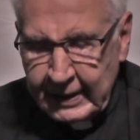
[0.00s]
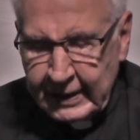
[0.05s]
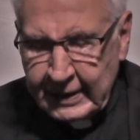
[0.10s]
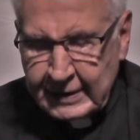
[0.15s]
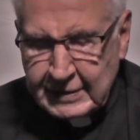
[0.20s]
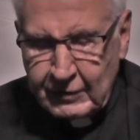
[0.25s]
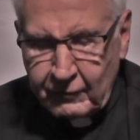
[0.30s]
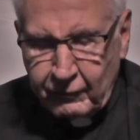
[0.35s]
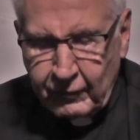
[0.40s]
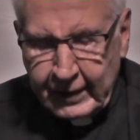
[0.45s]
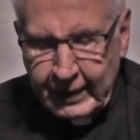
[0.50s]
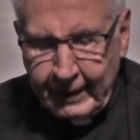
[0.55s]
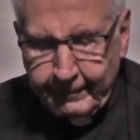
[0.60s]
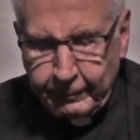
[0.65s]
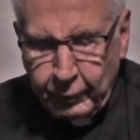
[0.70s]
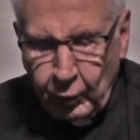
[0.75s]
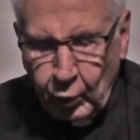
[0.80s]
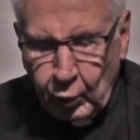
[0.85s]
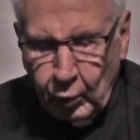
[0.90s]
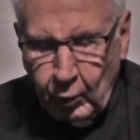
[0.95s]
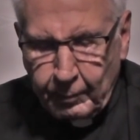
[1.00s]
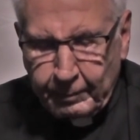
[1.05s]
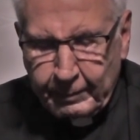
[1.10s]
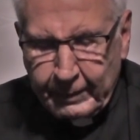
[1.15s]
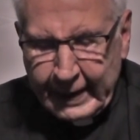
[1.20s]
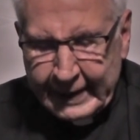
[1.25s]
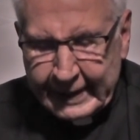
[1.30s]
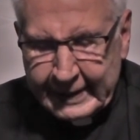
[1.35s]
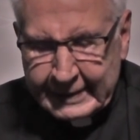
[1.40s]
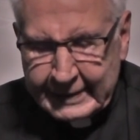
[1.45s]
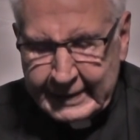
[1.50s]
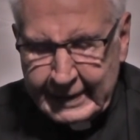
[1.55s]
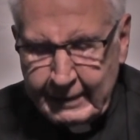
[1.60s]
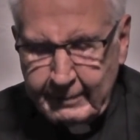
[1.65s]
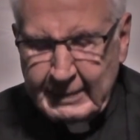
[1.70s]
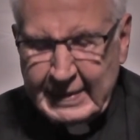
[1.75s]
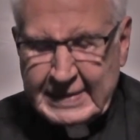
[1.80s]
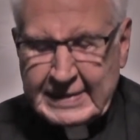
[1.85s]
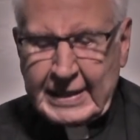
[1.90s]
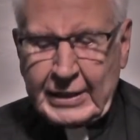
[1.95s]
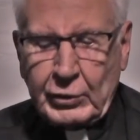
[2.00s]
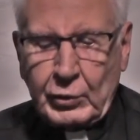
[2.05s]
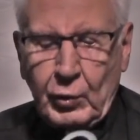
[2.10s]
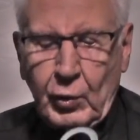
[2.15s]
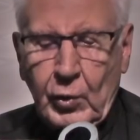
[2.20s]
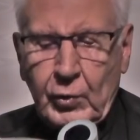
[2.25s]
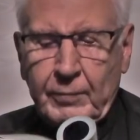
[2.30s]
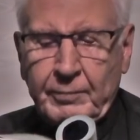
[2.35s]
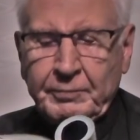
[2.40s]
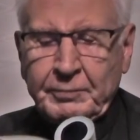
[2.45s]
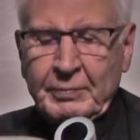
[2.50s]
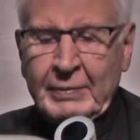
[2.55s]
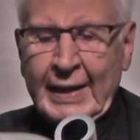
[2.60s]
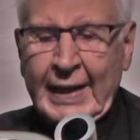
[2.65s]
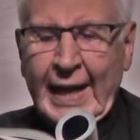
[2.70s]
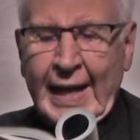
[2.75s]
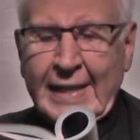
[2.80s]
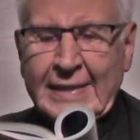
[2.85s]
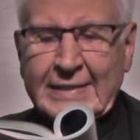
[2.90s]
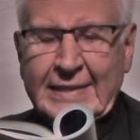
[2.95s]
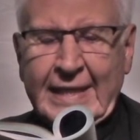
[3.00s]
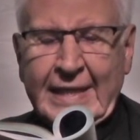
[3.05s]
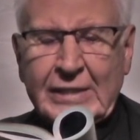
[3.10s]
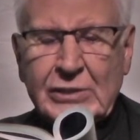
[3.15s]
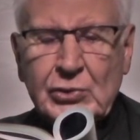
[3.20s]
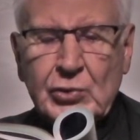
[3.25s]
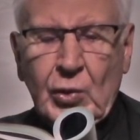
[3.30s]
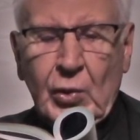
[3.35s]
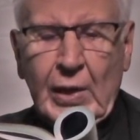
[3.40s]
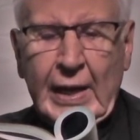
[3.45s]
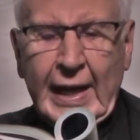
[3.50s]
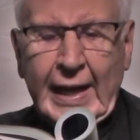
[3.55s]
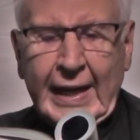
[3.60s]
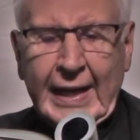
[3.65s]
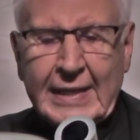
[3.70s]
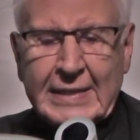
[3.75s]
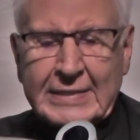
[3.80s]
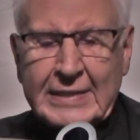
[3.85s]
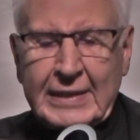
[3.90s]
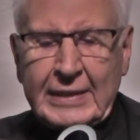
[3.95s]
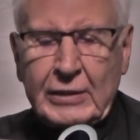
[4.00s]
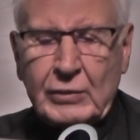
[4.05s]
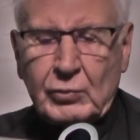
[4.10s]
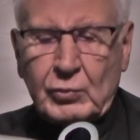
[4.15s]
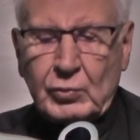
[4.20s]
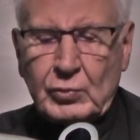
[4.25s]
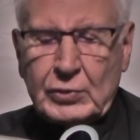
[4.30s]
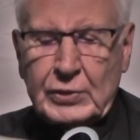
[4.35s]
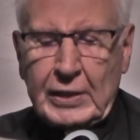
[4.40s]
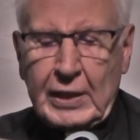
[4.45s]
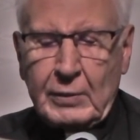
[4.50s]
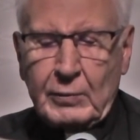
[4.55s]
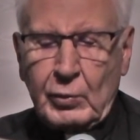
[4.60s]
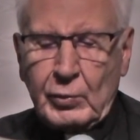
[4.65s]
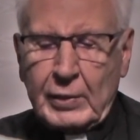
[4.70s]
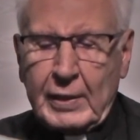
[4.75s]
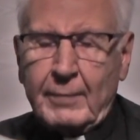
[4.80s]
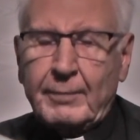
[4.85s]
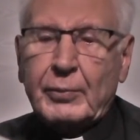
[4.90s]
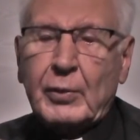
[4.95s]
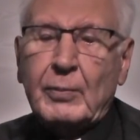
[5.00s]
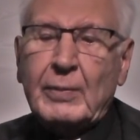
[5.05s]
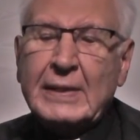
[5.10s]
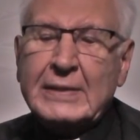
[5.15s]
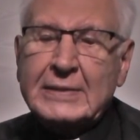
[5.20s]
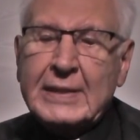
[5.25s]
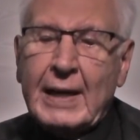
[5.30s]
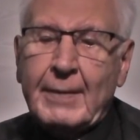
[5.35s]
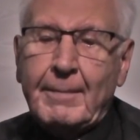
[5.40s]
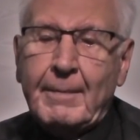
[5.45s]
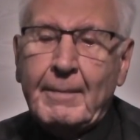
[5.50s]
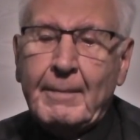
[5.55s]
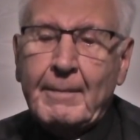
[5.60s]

Y si fuera poco para ti, mi Señor, has hecho a la casa de tu siervo una promesa